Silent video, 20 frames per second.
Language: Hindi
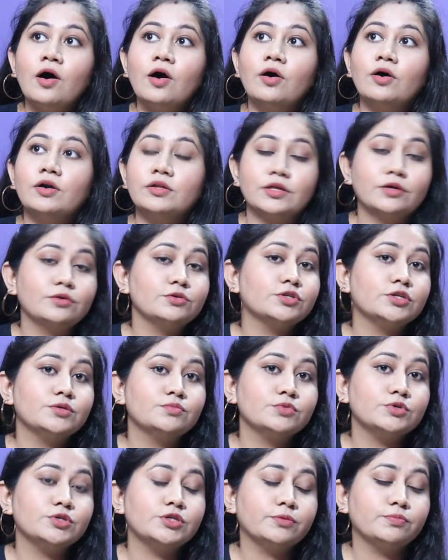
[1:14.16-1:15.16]
और तनुज ने
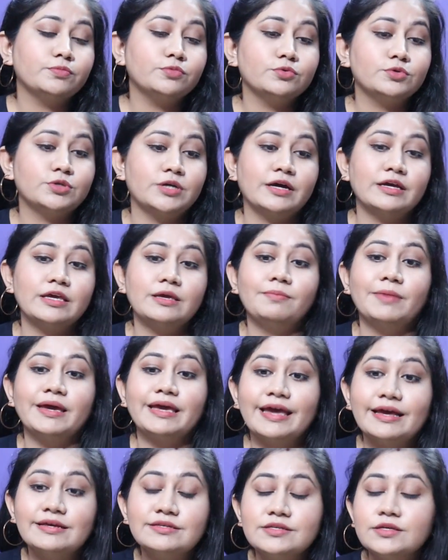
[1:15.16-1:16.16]
मुझे पूछा कि मैं
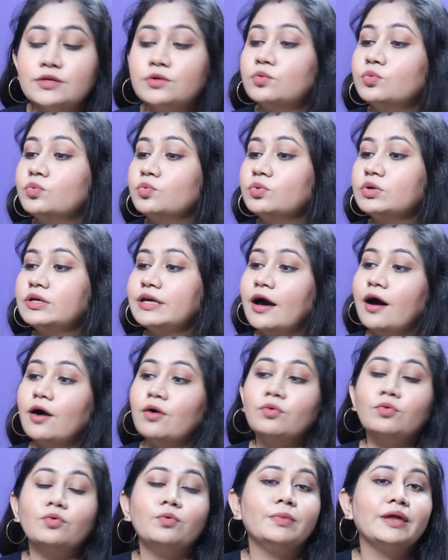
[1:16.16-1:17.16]
कैसी हूँ क्या
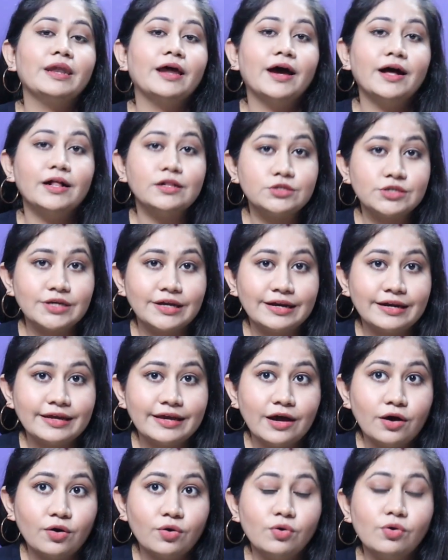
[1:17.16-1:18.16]
हूँ मेरा हालचाल
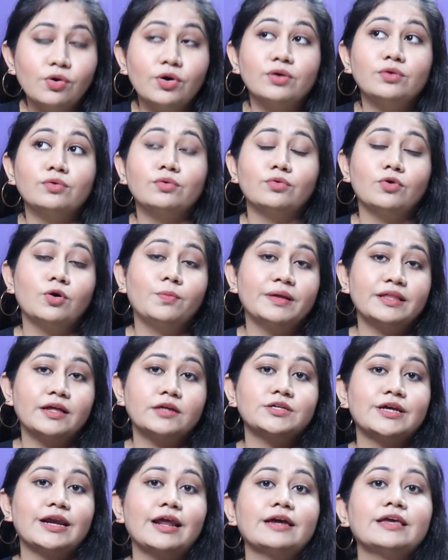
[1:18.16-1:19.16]
लिया और उनको पता
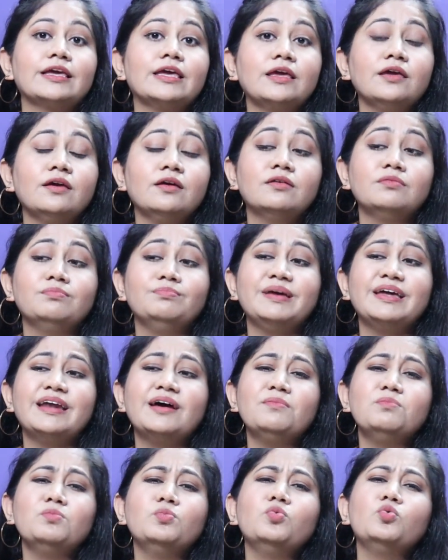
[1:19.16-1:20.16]
चला कि
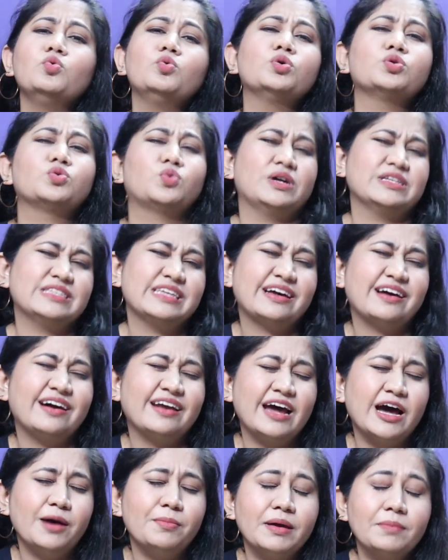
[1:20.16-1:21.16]
मेरा मूड थोड़ा सा
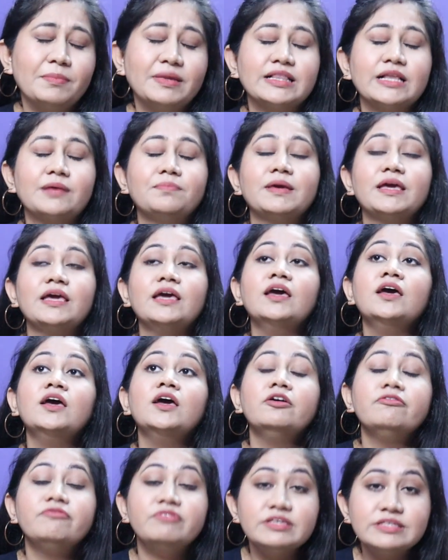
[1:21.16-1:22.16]
ख़राब है मतलब कि
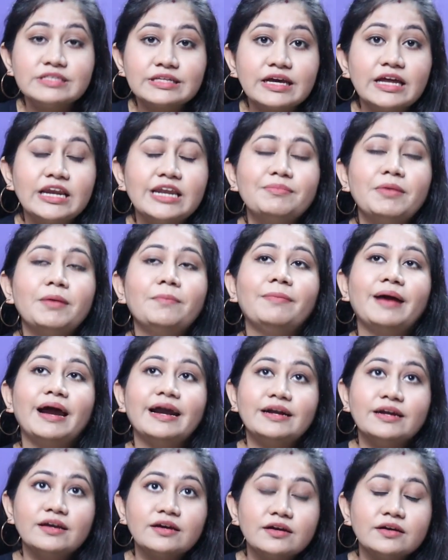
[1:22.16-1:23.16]
फ़िज़िकली मैं
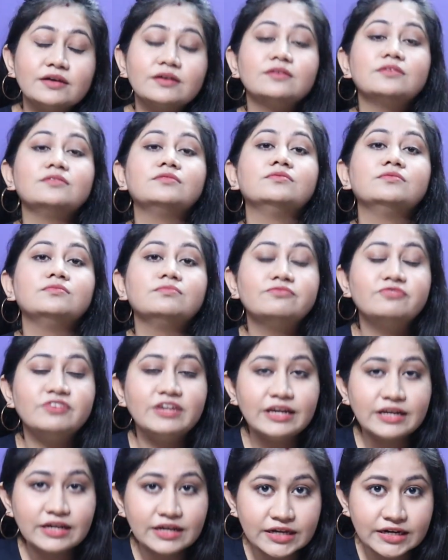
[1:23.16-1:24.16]
बेटर
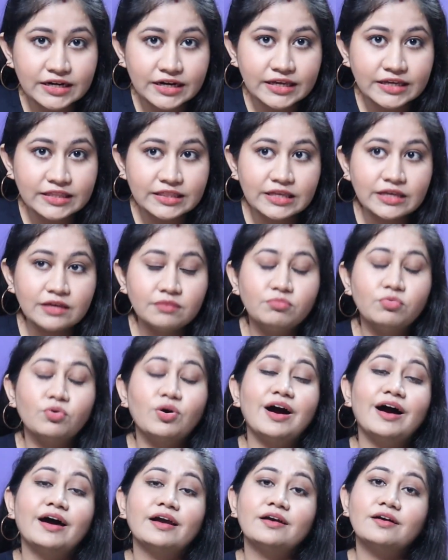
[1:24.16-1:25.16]
फील कर रही थी
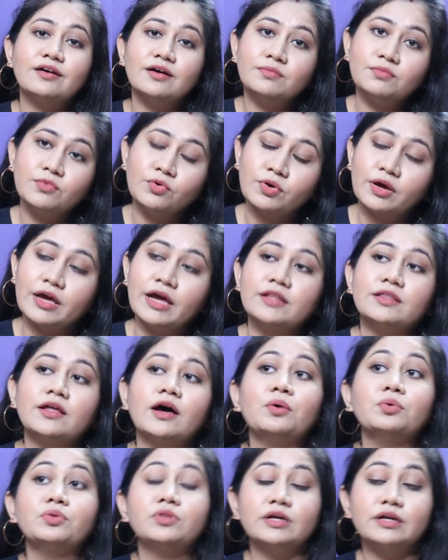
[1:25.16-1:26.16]
बुखार कम हो गया
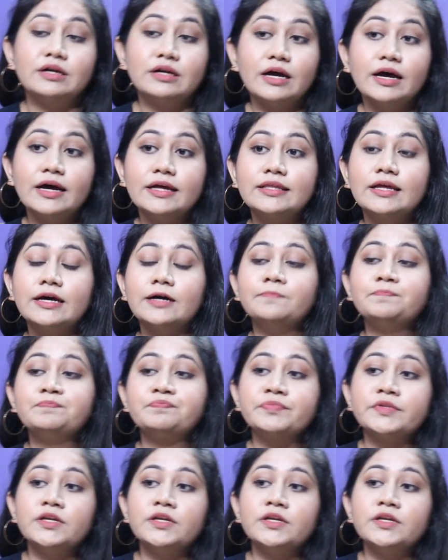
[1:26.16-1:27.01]
था उतर रहा था